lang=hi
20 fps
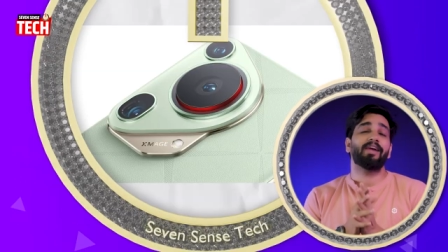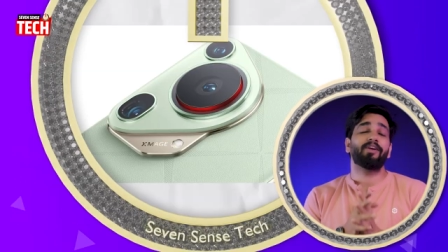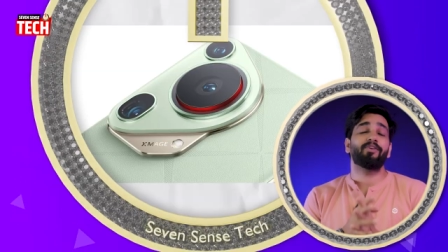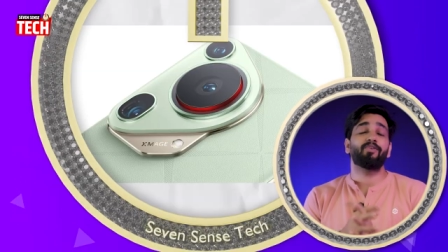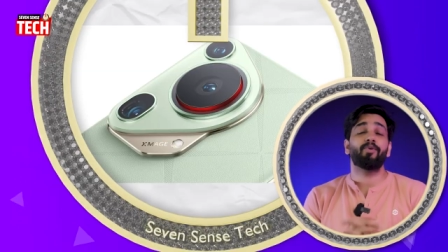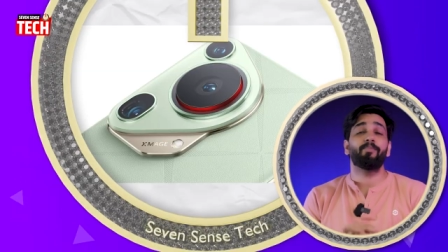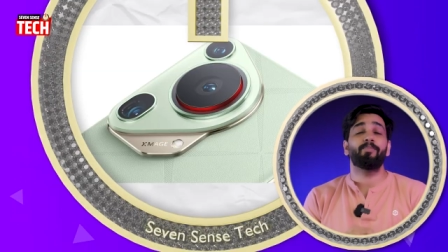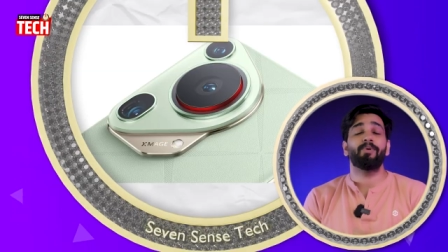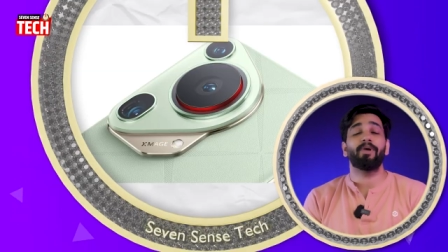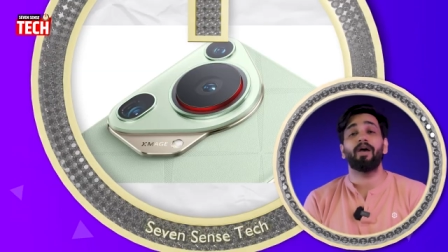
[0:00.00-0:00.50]
टेक
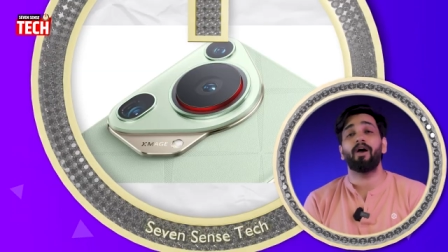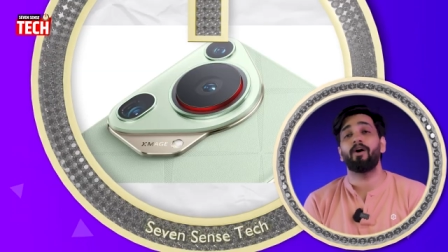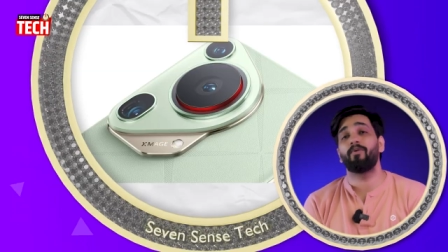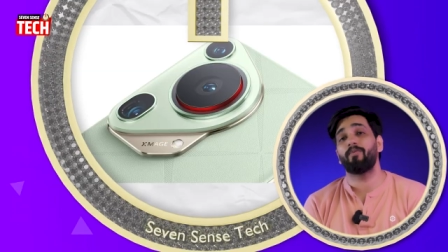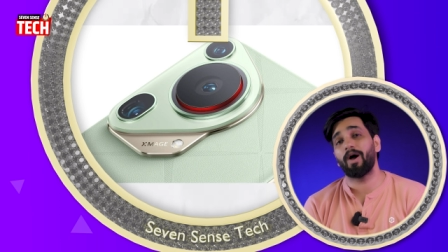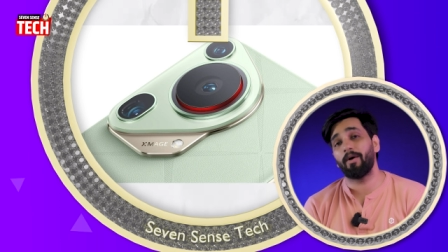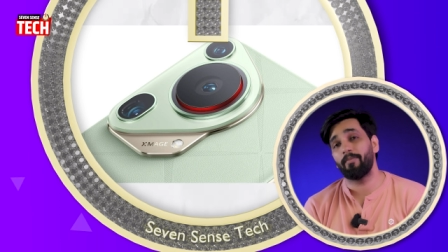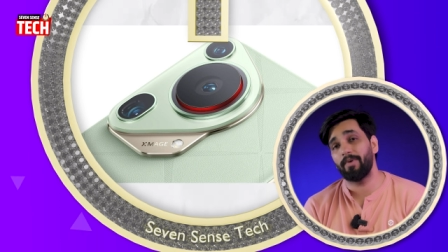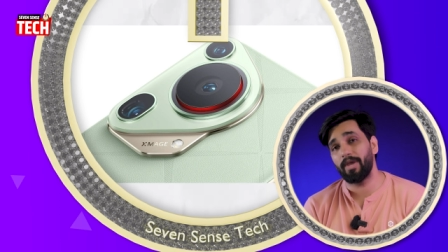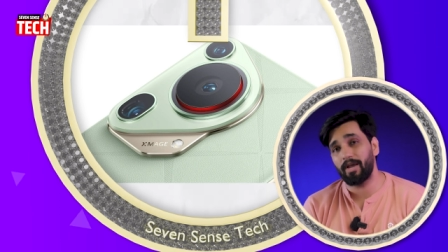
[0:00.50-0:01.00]
है
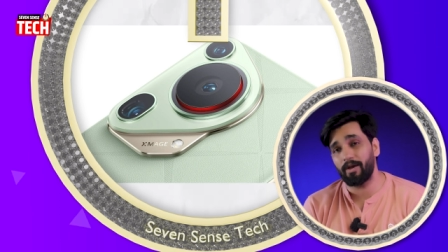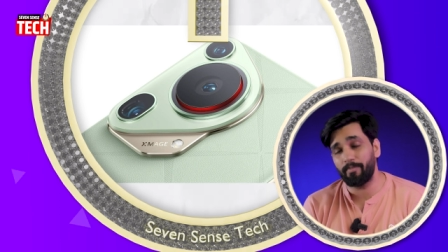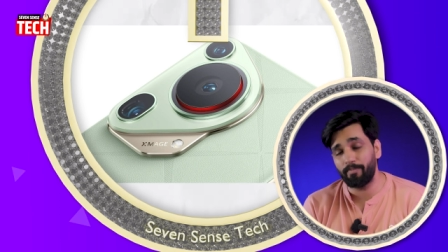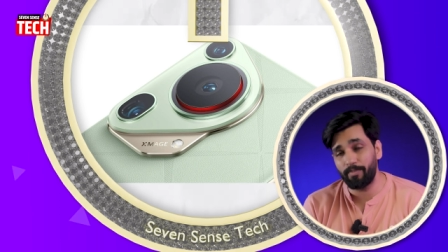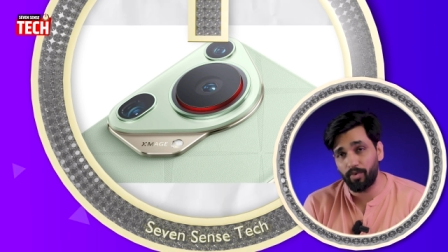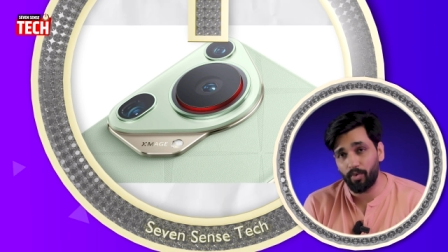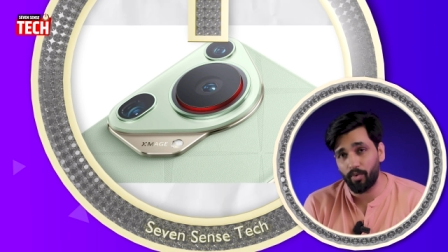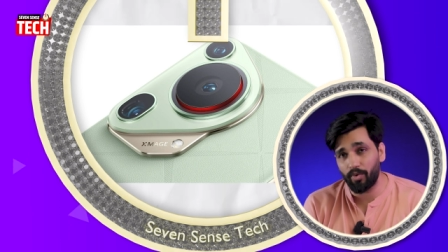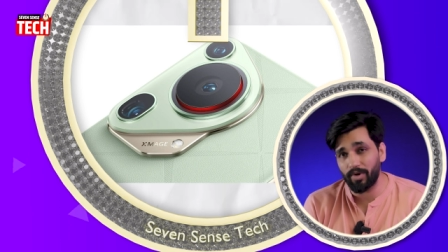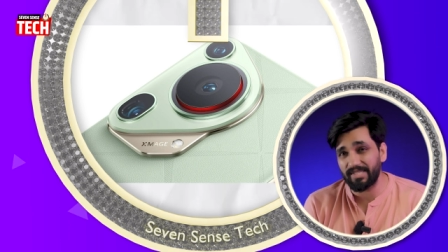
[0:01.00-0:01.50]
हवावे का
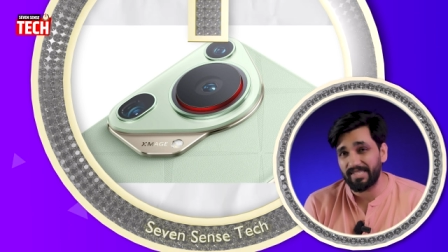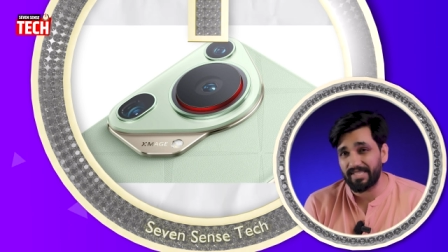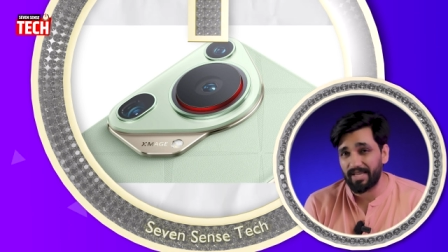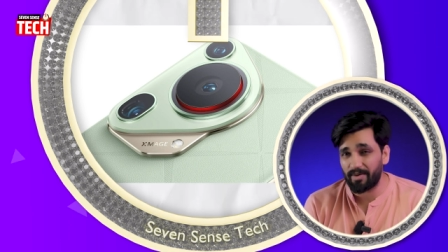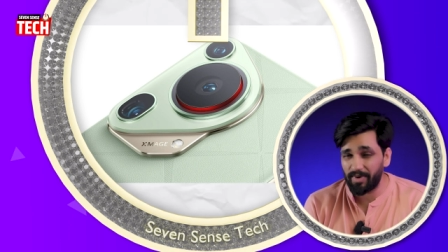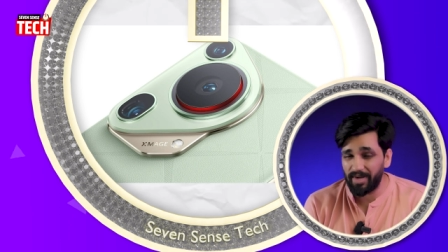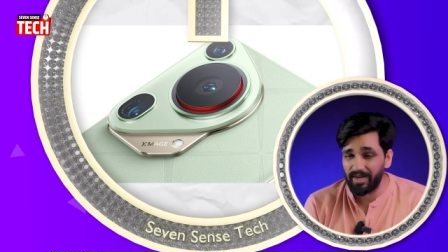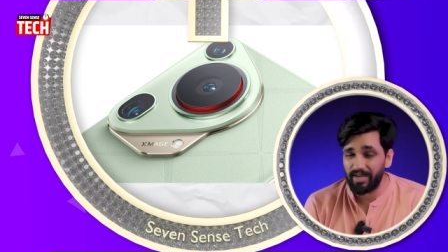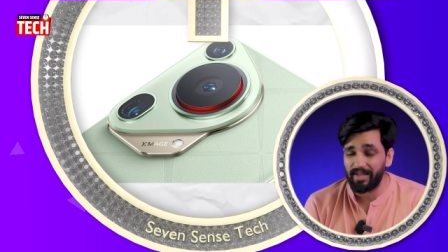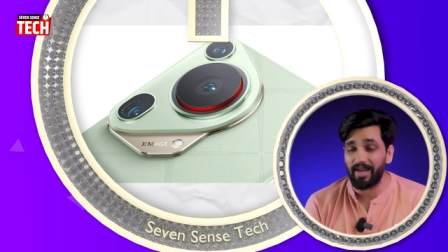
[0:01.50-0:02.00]
प्योरा
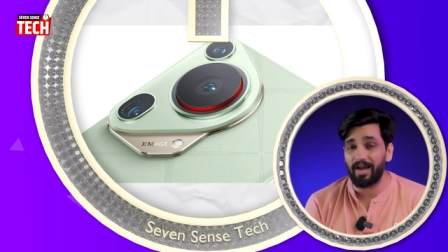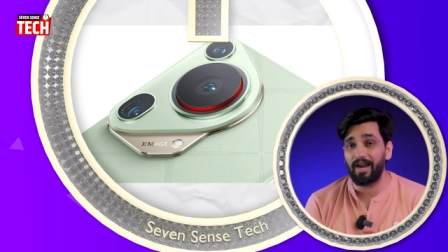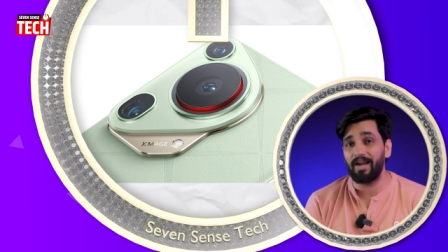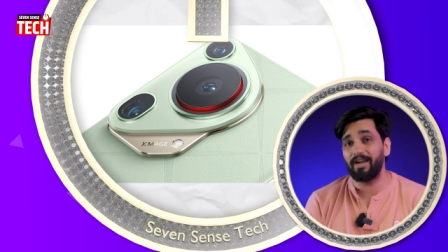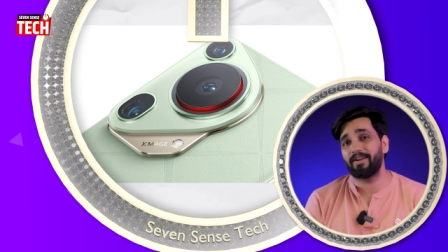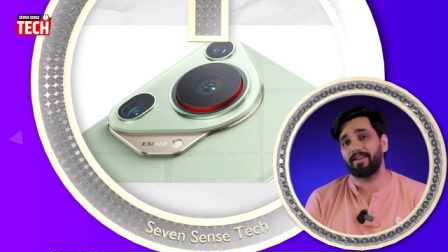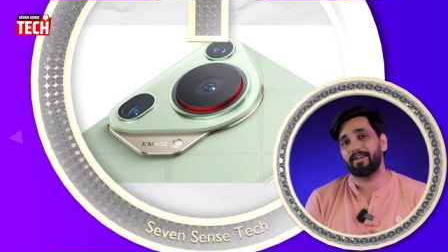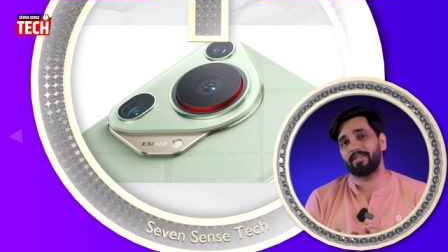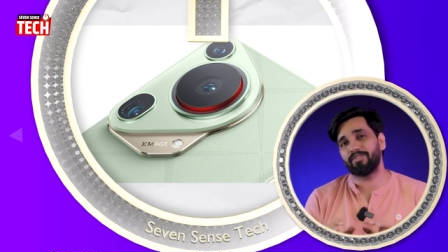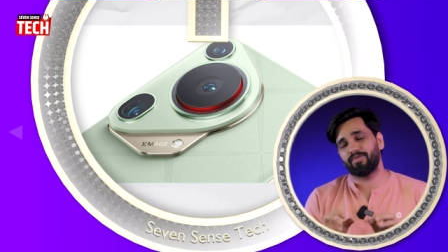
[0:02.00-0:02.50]
70
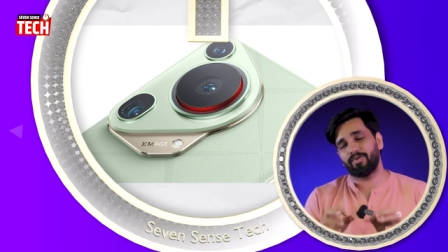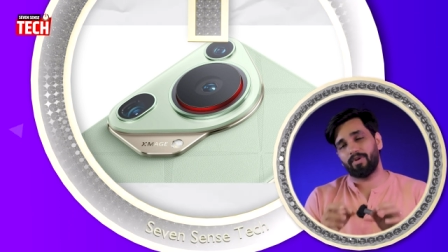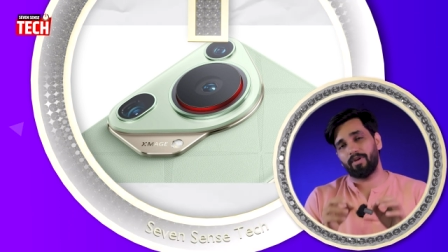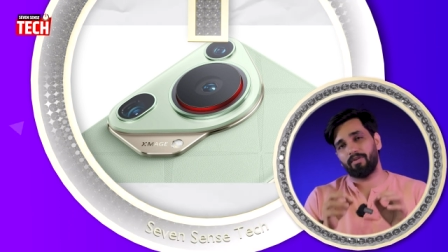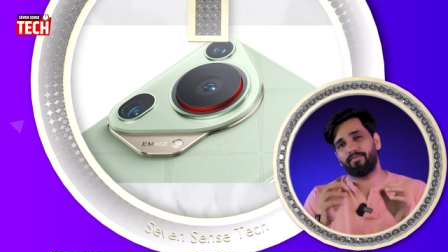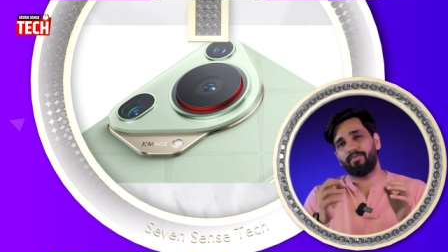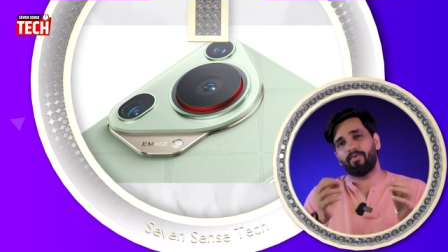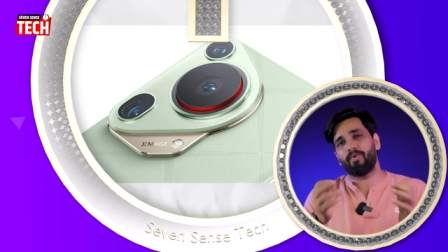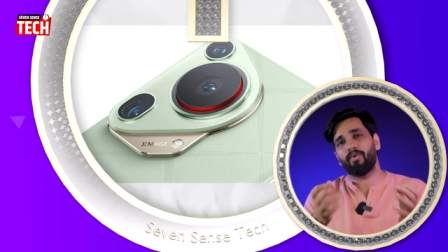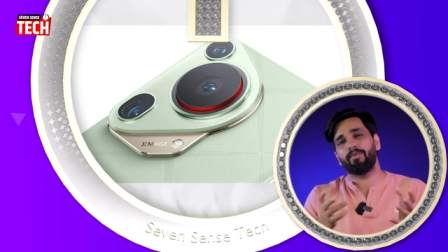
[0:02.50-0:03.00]
अल्ट्रा जो
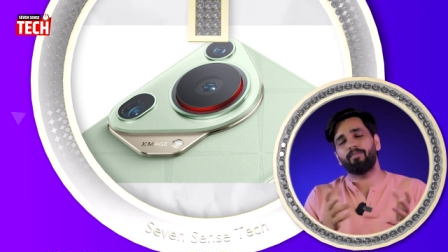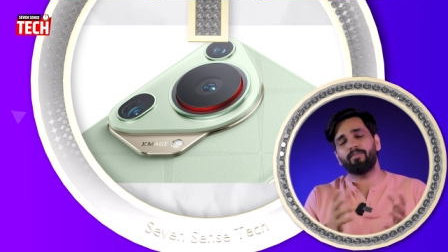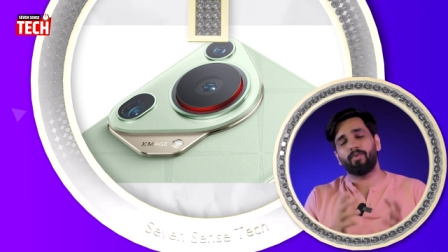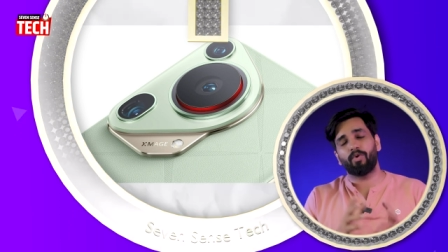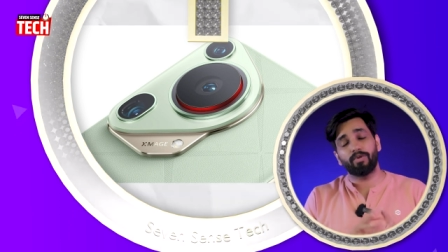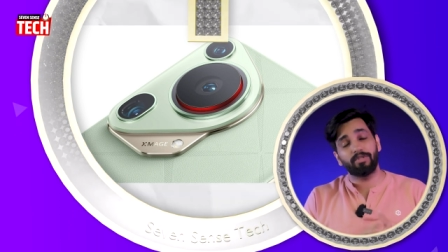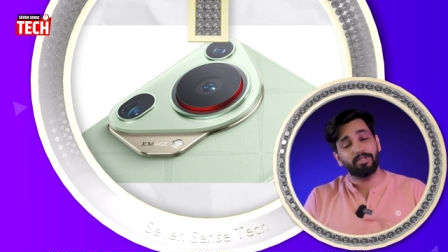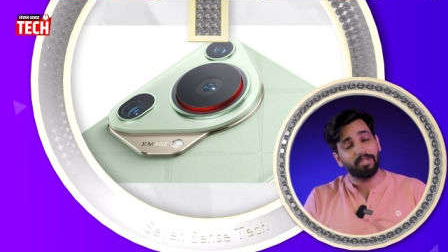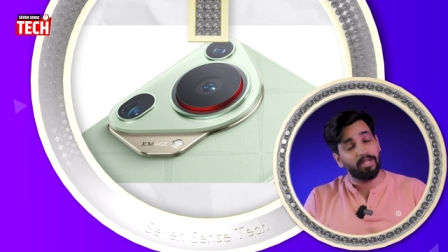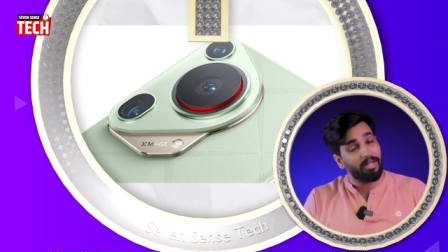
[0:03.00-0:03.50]
है फोन
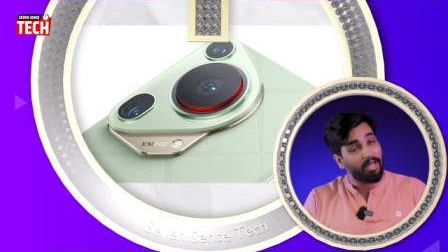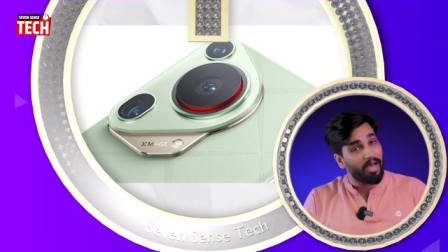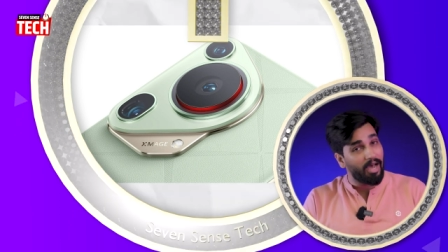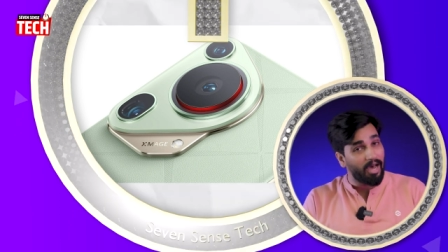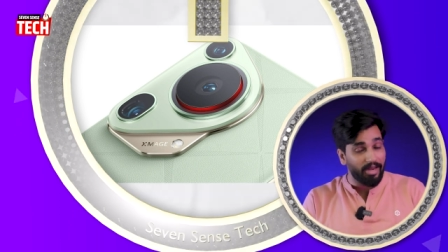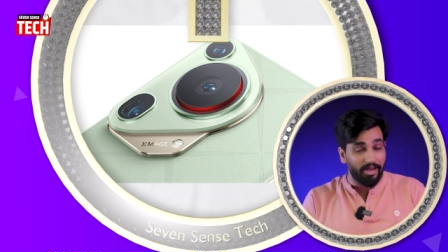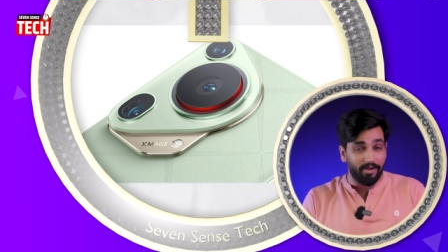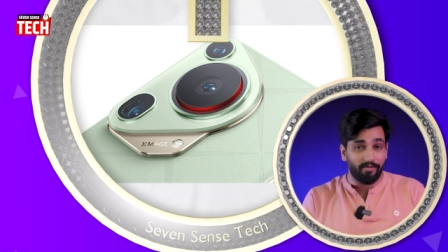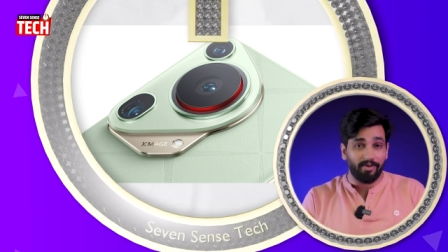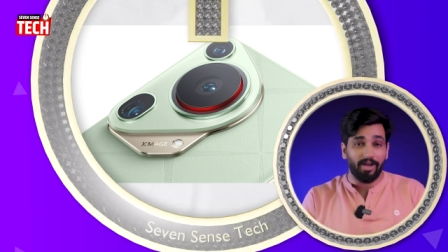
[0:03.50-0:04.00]
बहुत जल्द आने